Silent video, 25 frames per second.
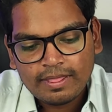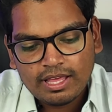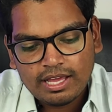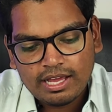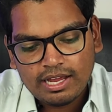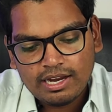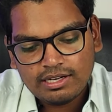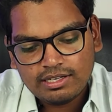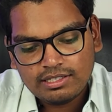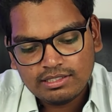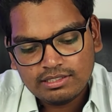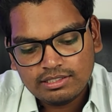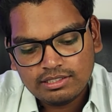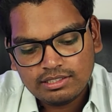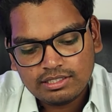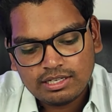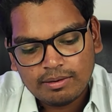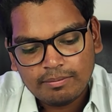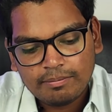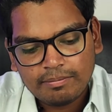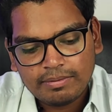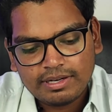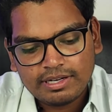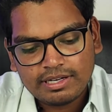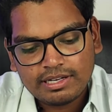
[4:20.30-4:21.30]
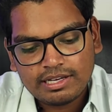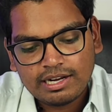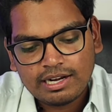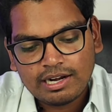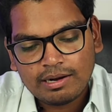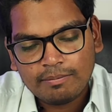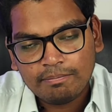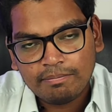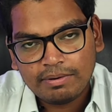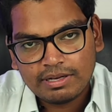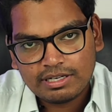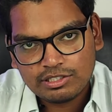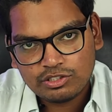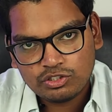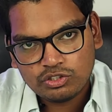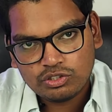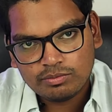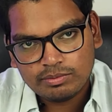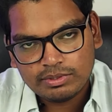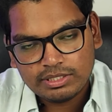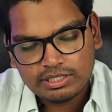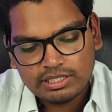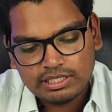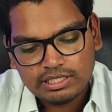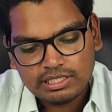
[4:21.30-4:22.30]
అండ్ ఇది కంప్లీట్గా రబ్బర్ ట్యూబ్
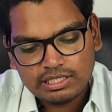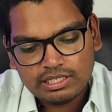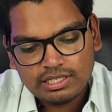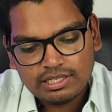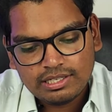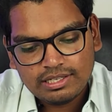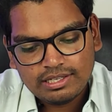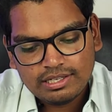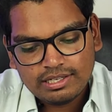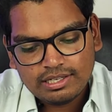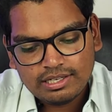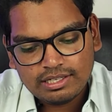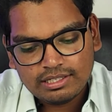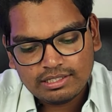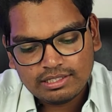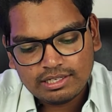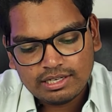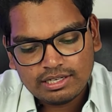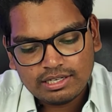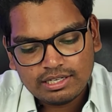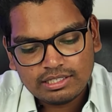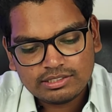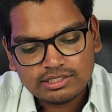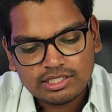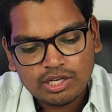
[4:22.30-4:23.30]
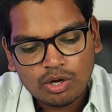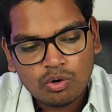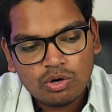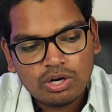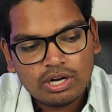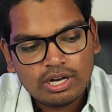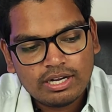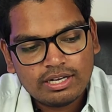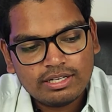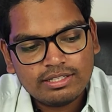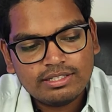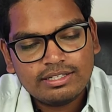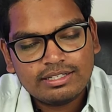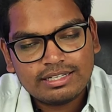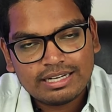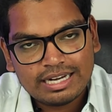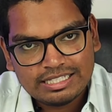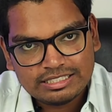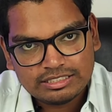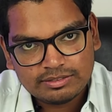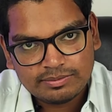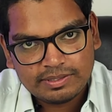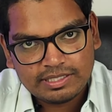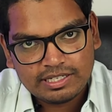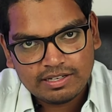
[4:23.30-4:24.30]
ఇది ఎందుకంటే సౌండ్ అన్నది
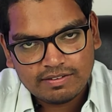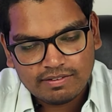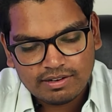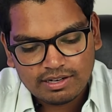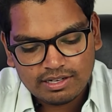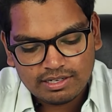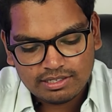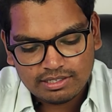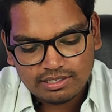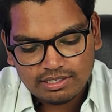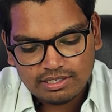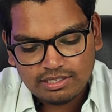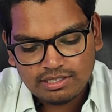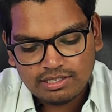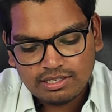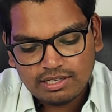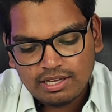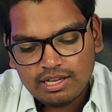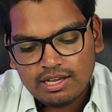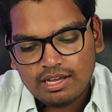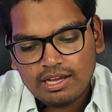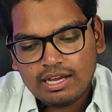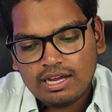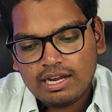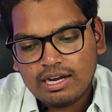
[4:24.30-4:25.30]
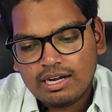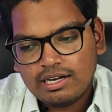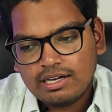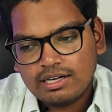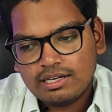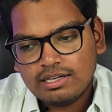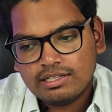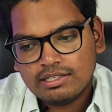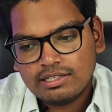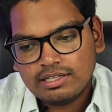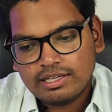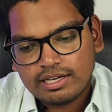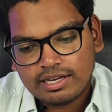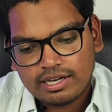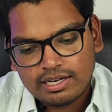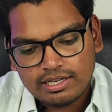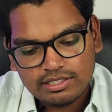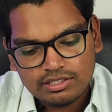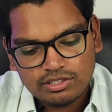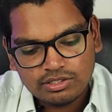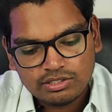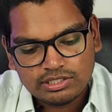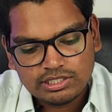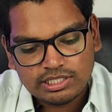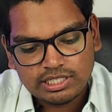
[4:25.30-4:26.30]
ట్రాన్స్మిట్ అవ్వడానికి అండ్ ఇక్కడ ఇది
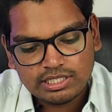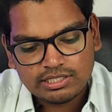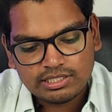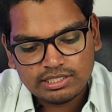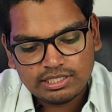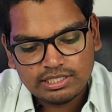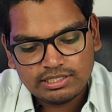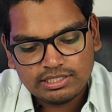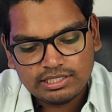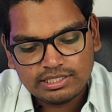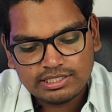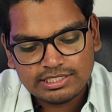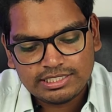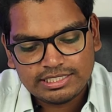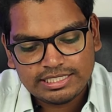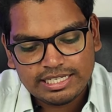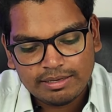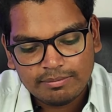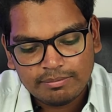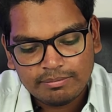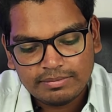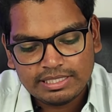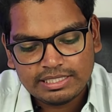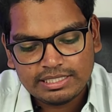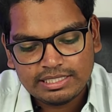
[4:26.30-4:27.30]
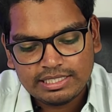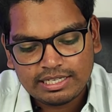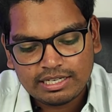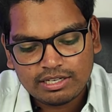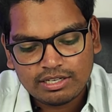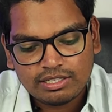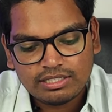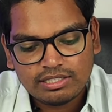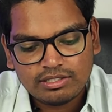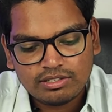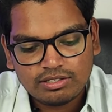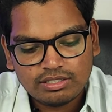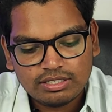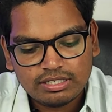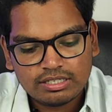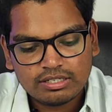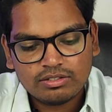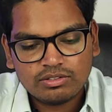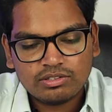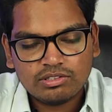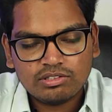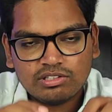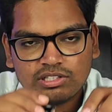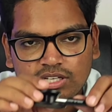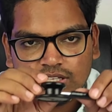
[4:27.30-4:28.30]
వచ్చేసి ఇది స్టెమ్ ఇది ఇక్కడ ఇక్కడ
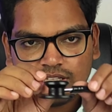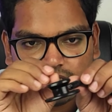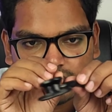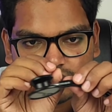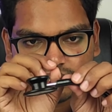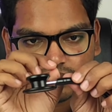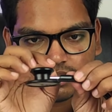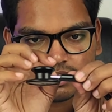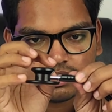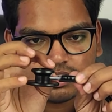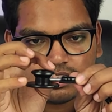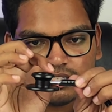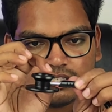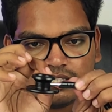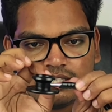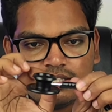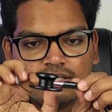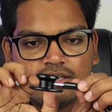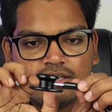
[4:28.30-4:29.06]
ఉంది కదా చిన్నది